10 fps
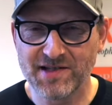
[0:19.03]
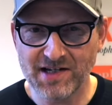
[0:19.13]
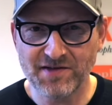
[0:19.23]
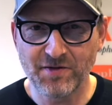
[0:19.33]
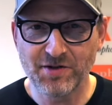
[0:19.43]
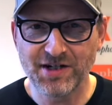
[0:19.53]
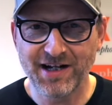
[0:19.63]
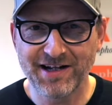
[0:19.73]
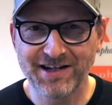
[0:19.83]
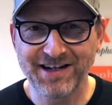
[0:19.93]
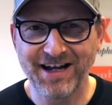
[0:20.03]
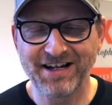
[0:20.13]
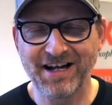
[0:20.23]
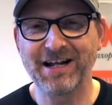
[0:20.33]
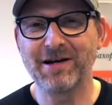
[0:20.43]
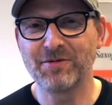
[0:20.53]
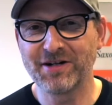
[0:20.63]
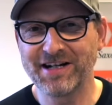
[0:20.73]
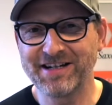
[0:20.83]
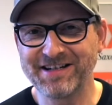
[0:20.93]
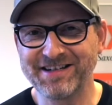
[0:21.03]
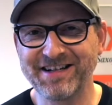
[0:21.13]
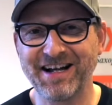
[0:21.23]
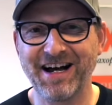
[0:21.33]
Saxophon-Channel an alle Abonnenten,